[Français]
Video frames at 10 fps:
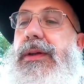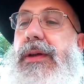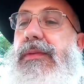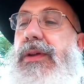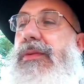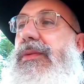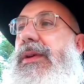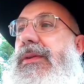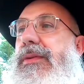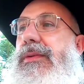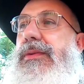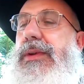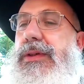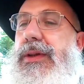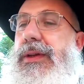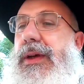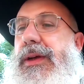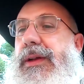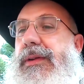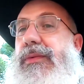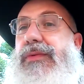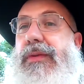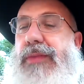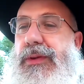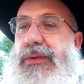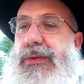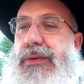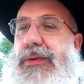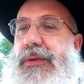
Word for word: qui va trouver une Echetraïl » une femme vertueuse.